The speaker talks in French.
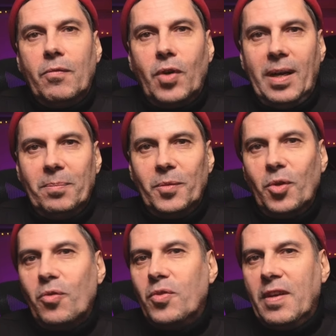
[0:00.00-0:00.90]
Voilà,
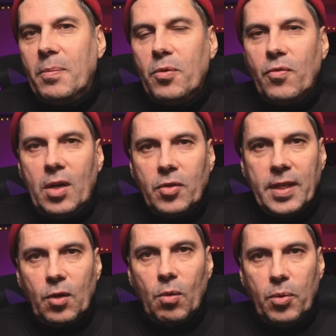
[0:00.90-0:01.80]
donc vous avez pu voir que
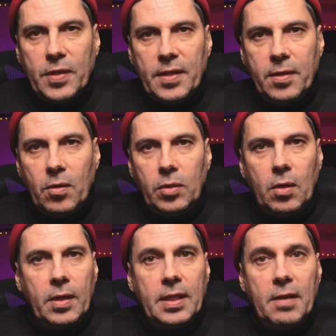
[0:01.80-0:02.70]
ces compositions
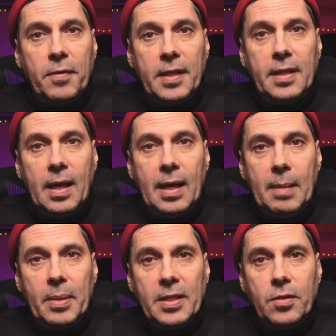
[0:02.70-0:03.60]
qui ont été faites à
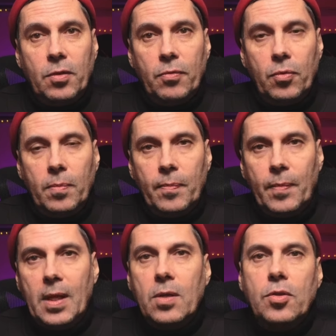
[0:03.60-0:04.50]
la prise de vue
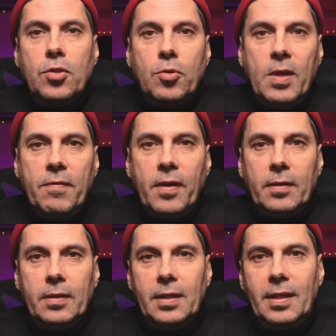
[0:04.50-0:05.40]
suivent
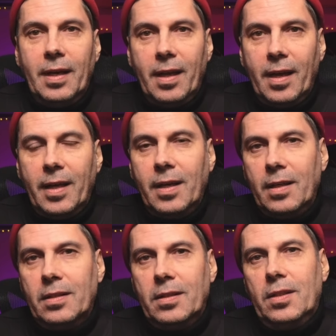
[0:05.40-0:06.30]
les
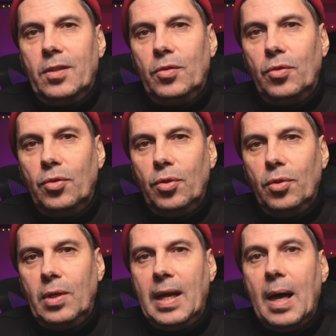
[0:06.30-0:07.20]
règles
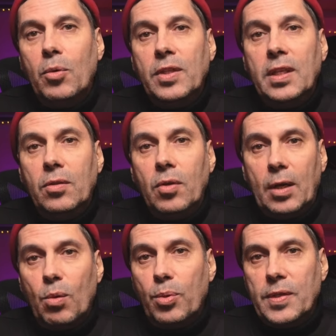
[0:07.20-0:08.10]
de l'harmonie de la
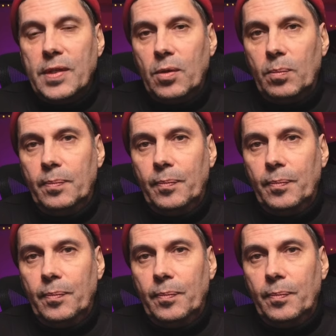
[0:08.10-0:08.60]
composition.